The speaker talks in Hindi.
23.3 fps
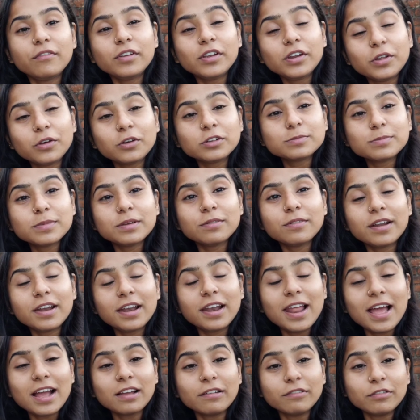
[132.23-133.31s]
वीडियोज़ में वन
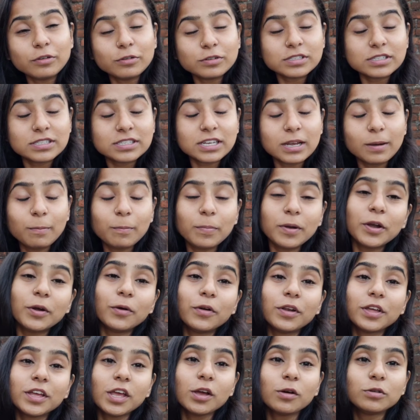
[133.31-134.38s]
लाख व्यूज़ कंप्लीट
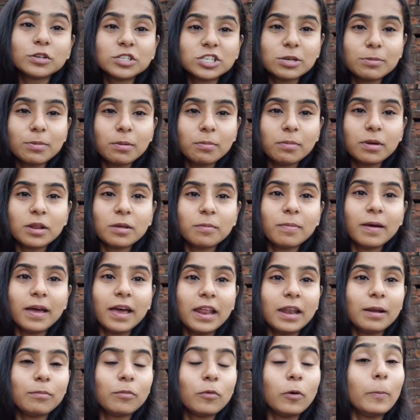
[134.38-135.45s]
होने की खुशी में मेरी
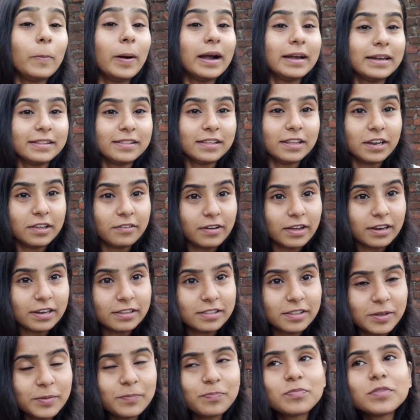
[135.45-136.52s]
बहन हमको पार्टी देने वाली
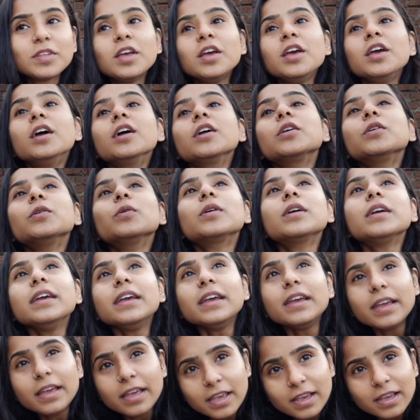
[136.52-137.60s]
थी क्योंकि
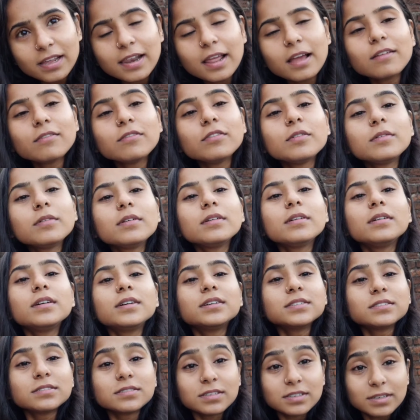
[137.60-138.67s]
एक लाख
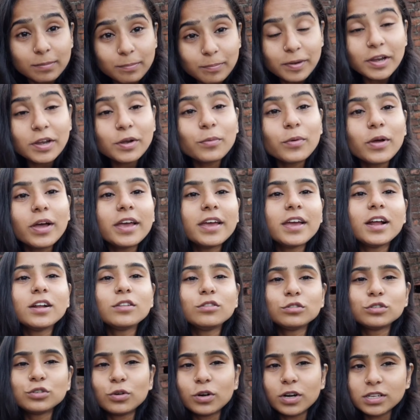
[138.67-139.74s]
कंप्लीट हुआ है यार
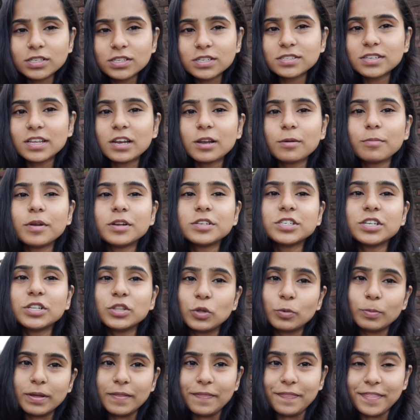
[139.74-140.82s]
तो छोटा सा सेलिब्रेशन
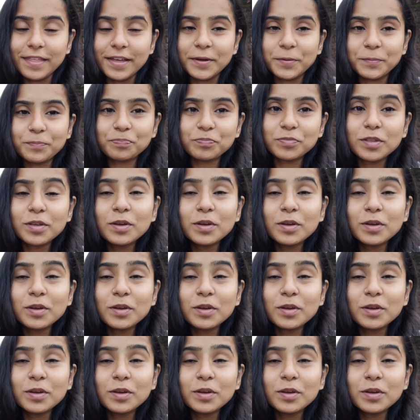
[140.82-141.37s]
तो बनता है